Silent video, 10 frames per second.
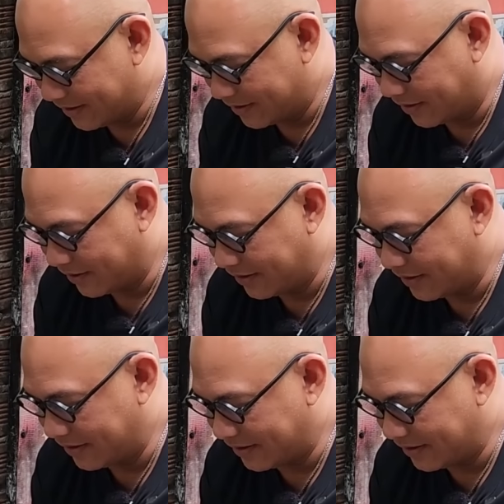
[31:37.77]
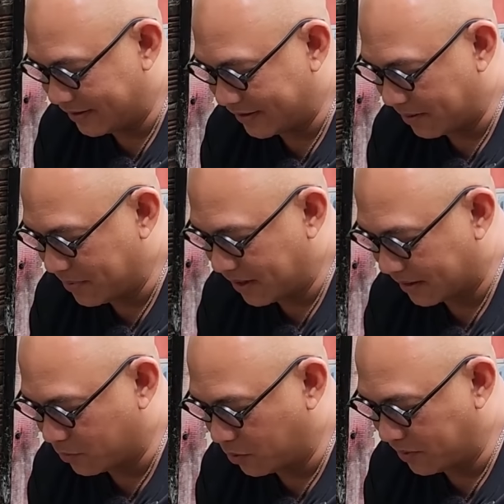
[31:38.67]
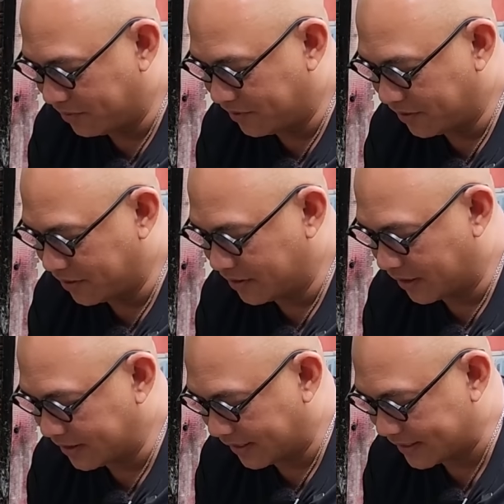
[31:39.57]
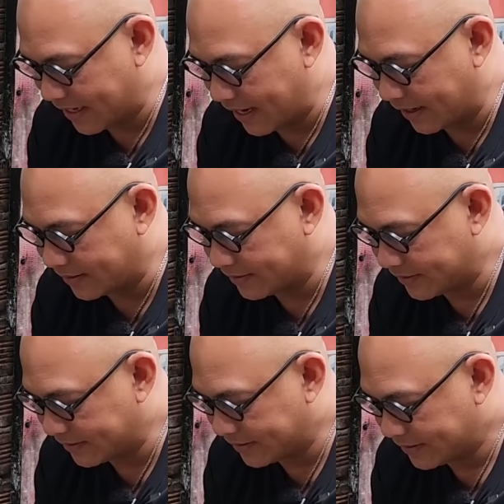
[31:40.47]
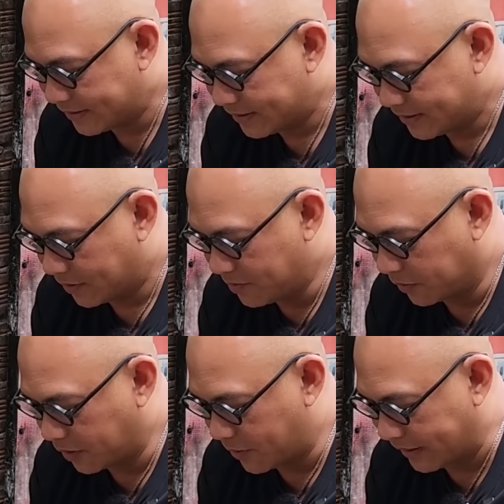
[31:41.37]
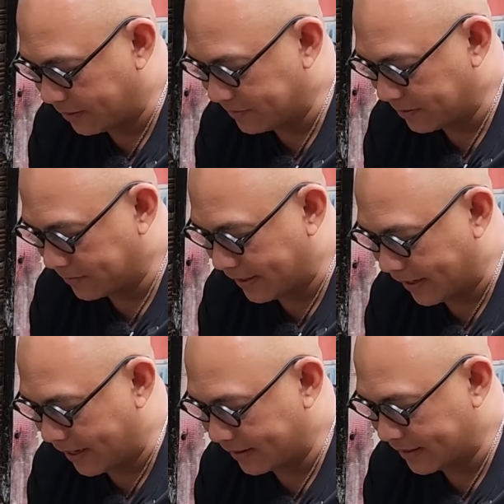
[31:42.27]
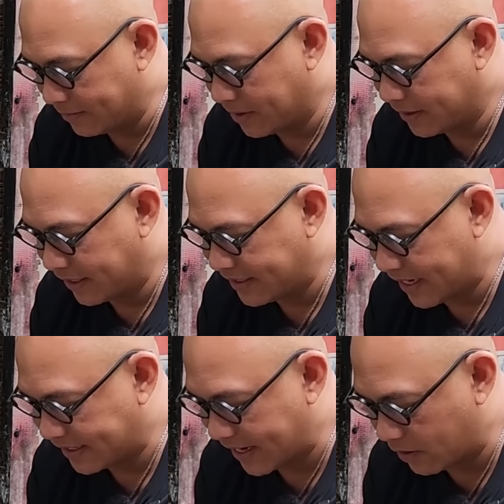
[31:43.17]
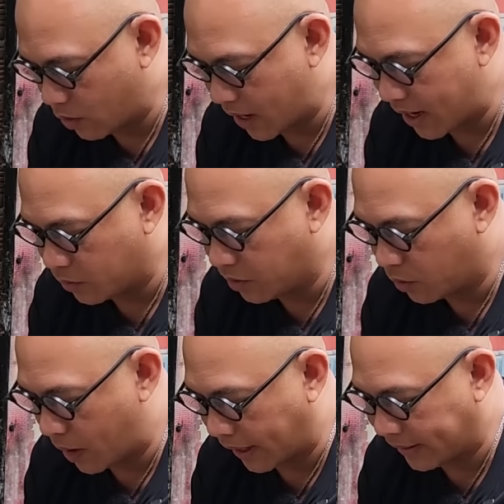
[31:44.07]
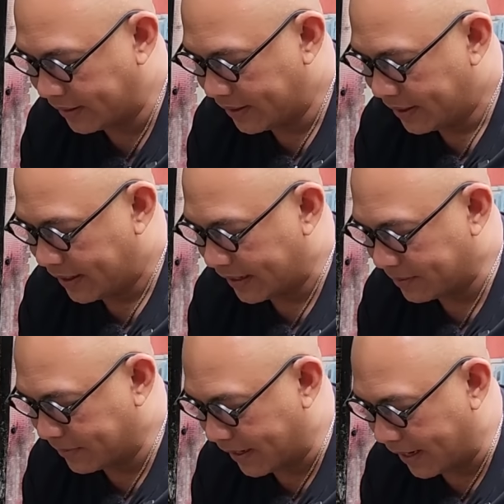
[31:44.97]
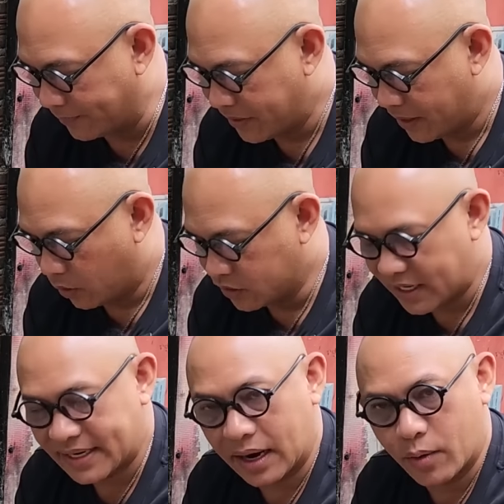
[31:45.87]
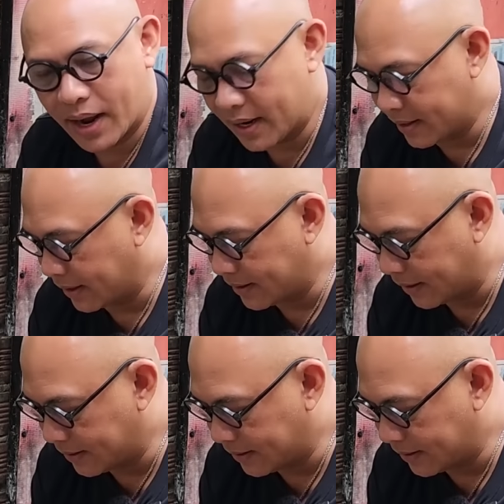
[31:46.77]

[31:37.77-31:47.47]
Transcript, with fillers: Rồi, cảm ơn anh Bùi Minh Phương ở Nha Trang, ủng hộ cho Ngoại 500.000. Cảm ơn chị Sen Trang Hoa ủng hộ Ngoại 200.000. Ủa Sen Trang Hoa đã